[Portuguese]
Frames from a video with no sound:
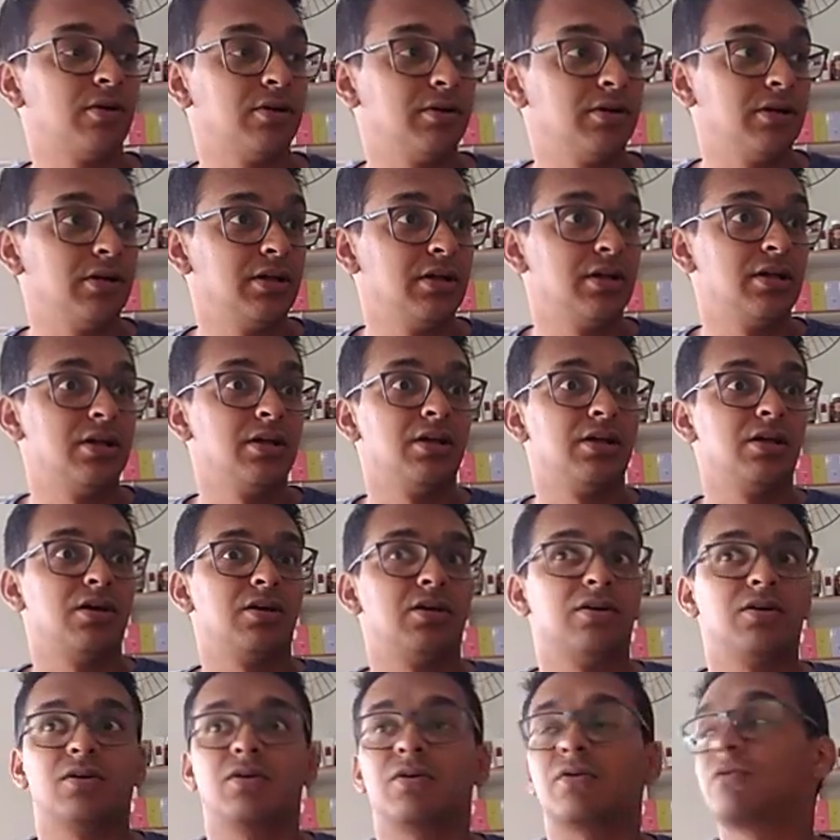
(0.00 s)
A
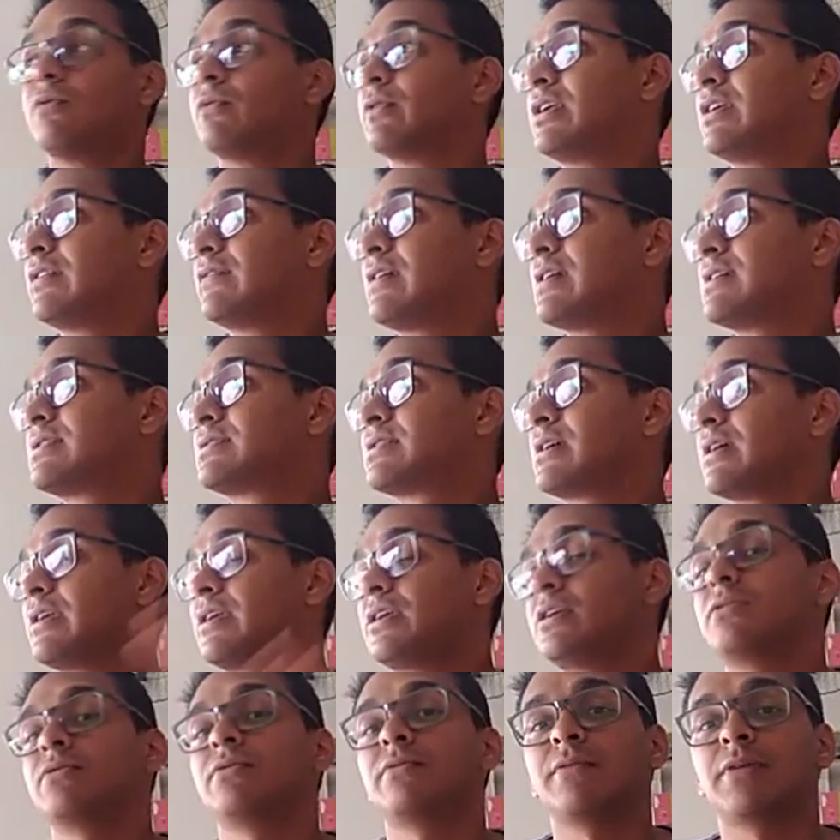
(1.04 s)
com o que vai
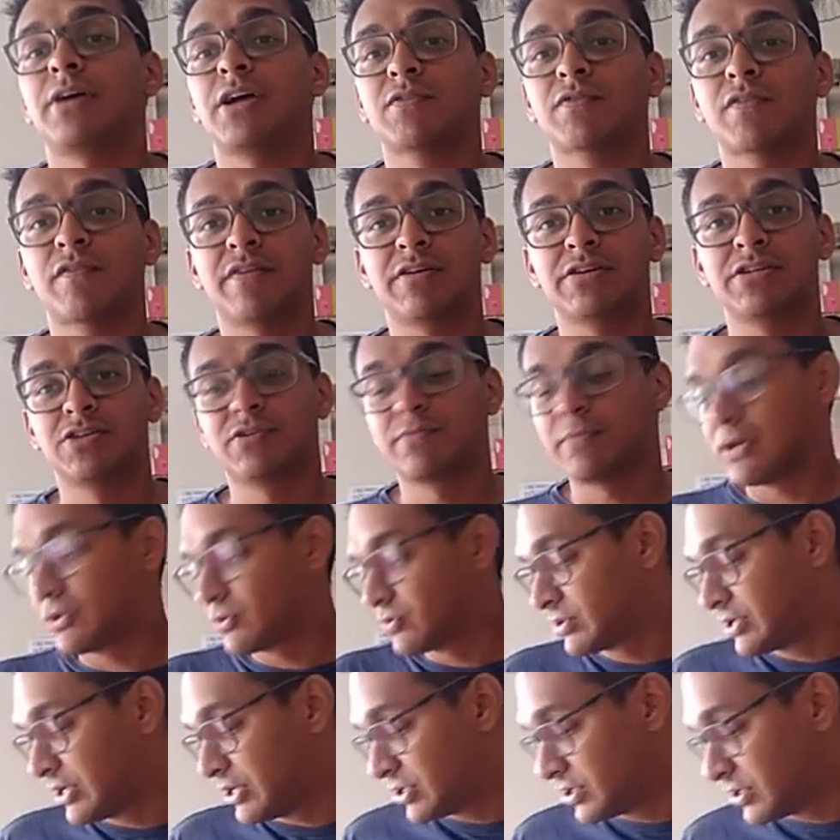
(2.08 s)
saindo, eu vou fazendo mais
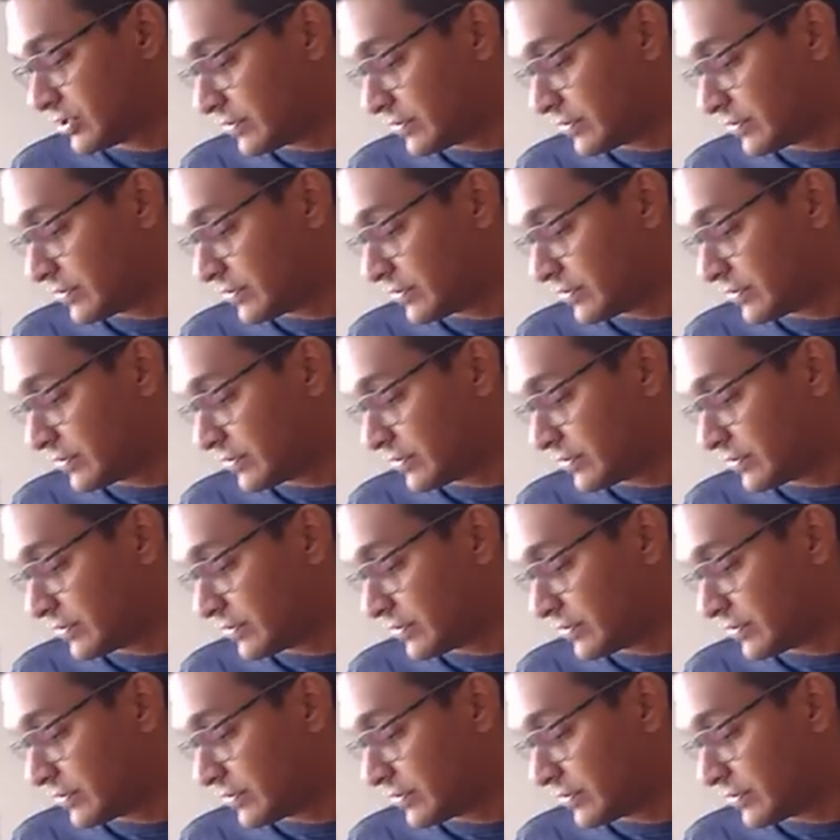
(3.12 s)
uns kits